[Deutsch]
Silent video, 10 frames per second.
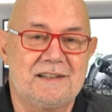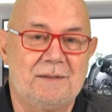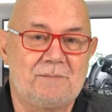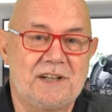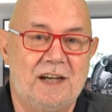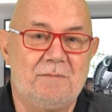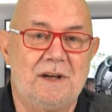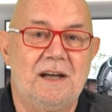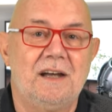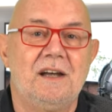
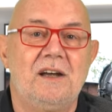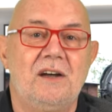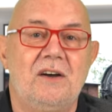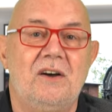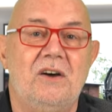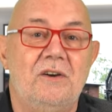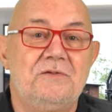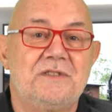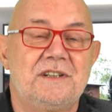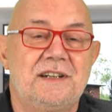September
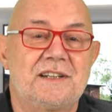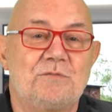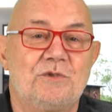öffnet das